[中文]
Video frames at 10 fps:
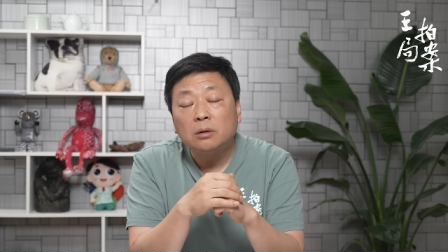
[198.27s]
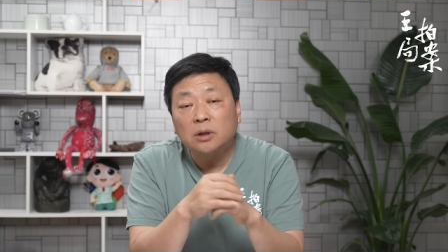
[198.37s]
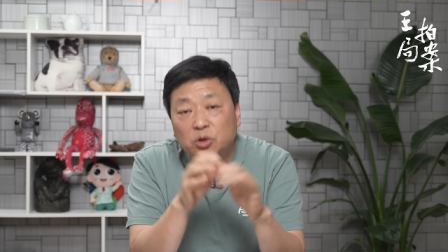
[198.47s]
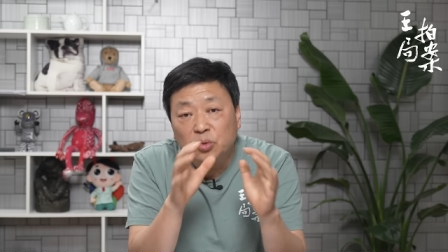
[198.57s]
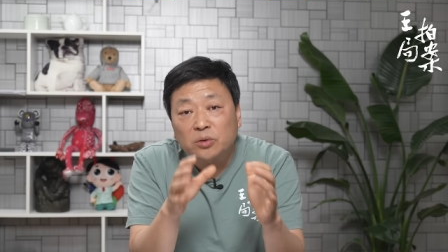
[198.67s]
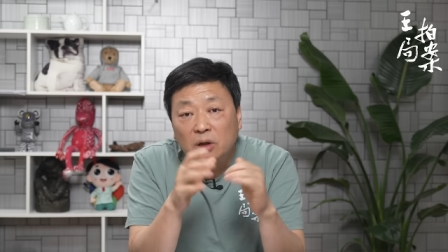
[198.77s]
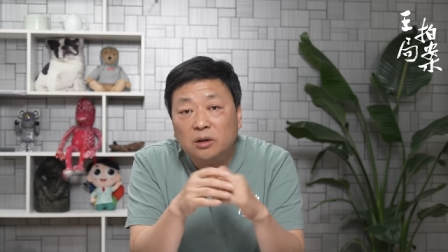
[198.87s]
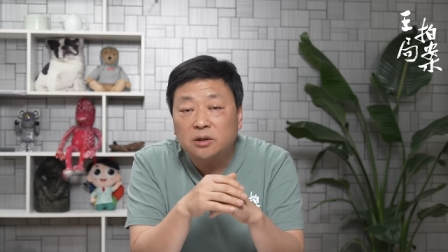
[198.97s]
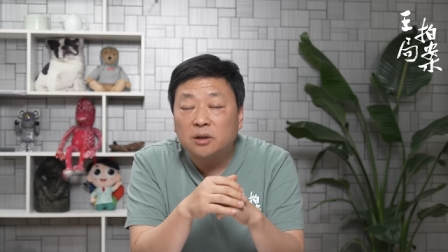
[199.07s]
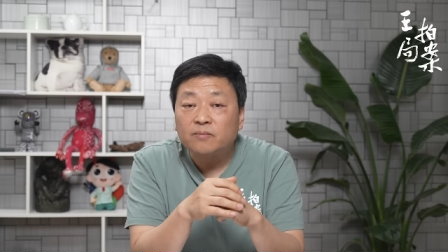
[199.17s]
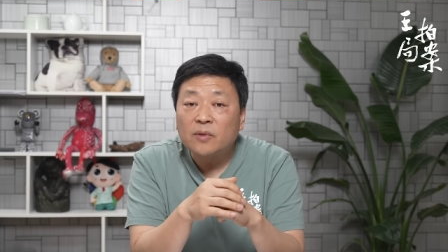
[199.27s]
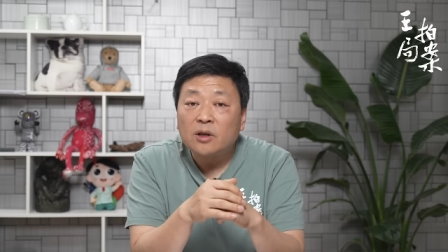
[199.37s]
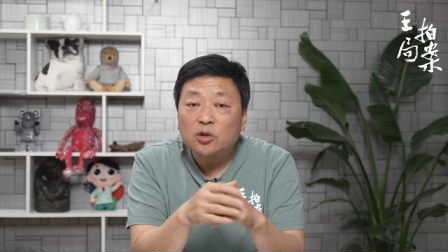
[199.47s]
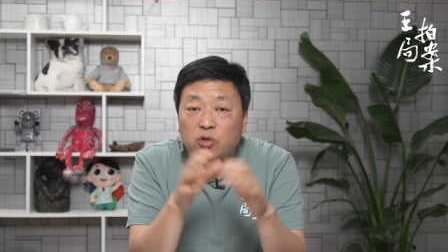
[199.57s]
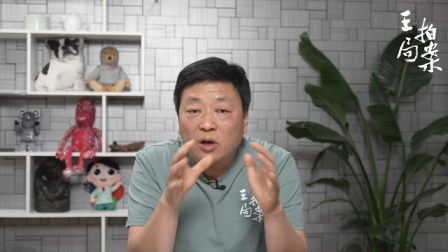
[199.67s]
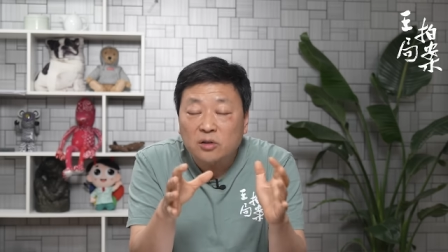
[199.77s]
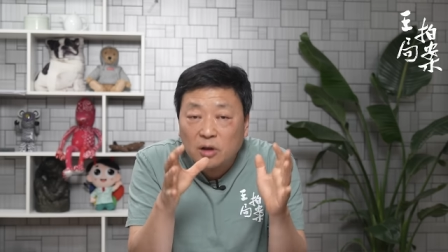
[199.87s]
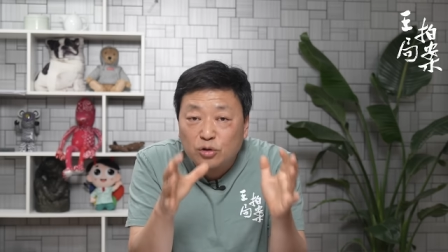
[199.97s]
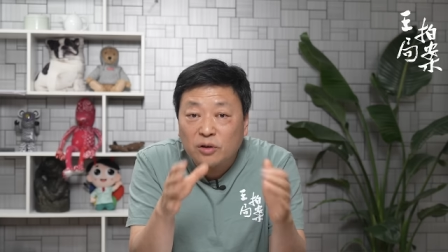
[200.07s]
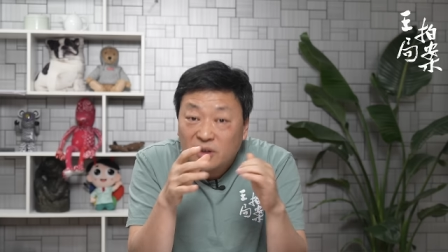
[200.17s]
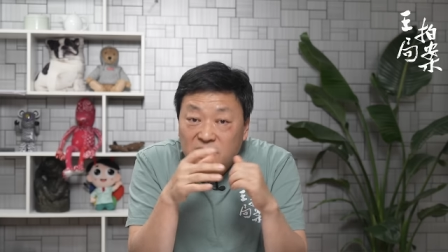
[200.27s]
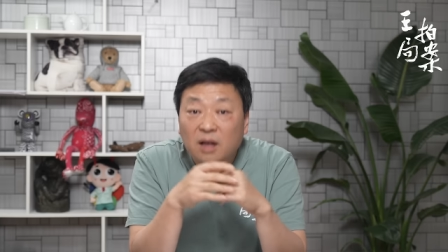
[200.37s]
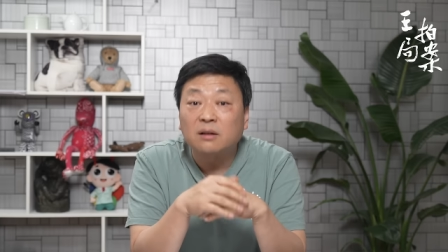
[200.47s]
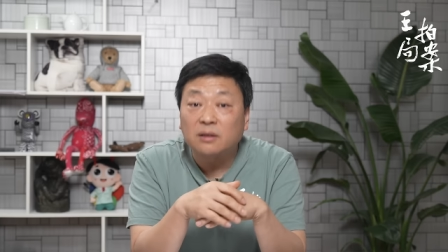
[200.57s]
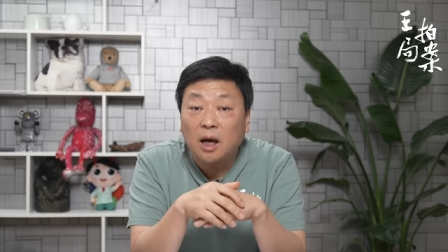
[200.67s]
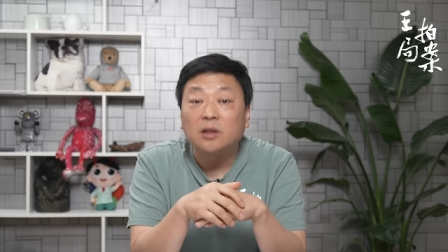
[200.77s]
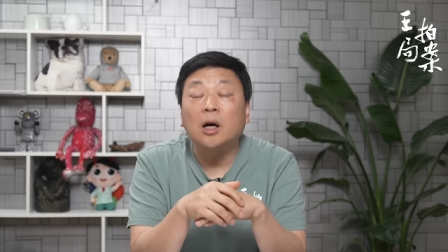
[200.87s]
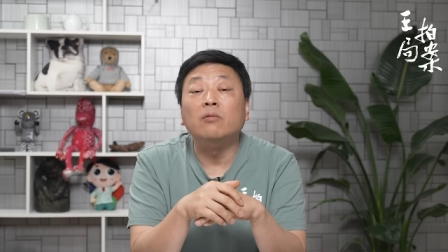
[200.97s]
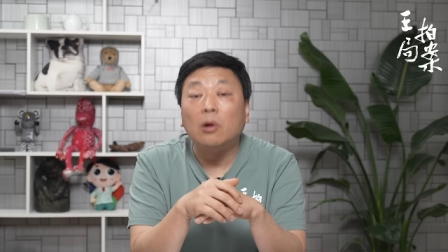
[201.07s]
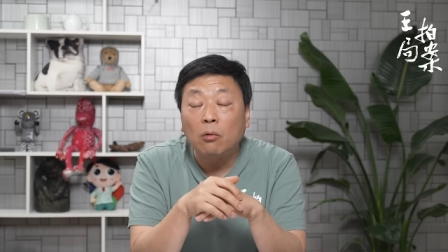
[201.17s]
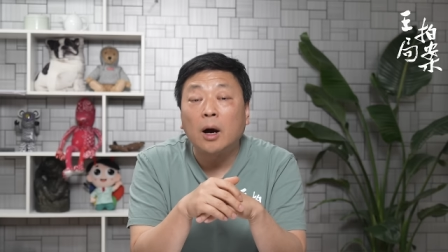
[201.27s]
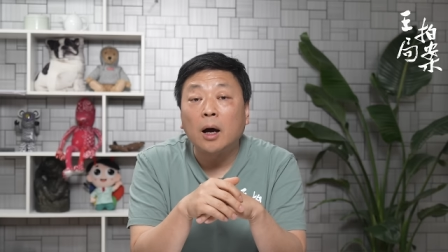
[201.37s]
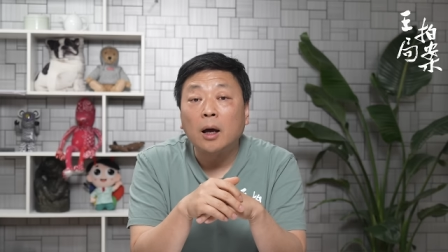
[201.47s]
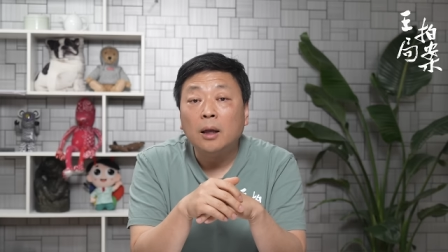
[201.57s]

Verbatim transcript: 他重要的是创造了璀璨的大唐文化，